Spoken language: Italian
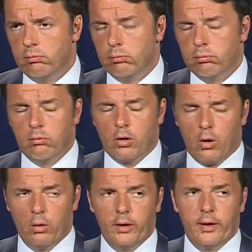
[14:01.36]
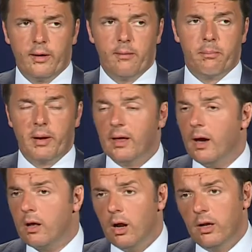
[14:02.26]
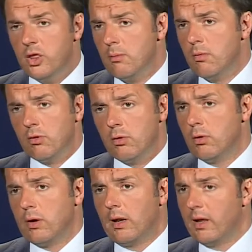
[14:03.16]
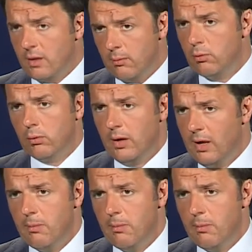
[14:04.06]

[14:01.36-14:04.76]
crolli. Perché crolli c'è bisogno che le tribù in Libia